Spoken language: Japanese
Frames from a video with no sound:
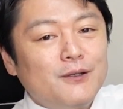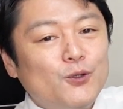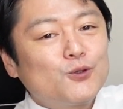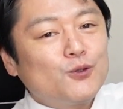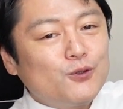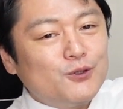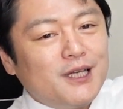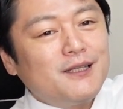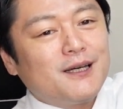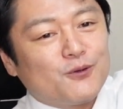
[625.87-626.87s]
予測
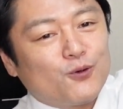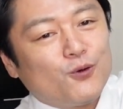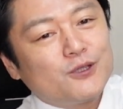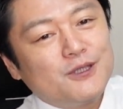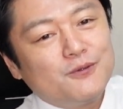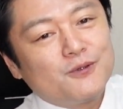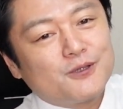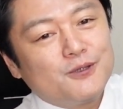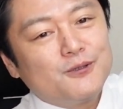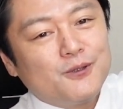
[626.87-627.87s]
データの更新を
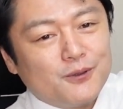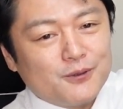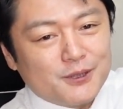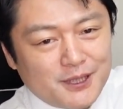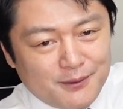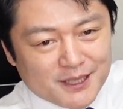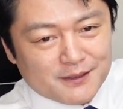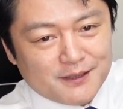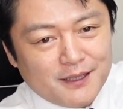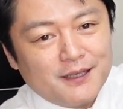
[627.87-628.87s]
終了しています。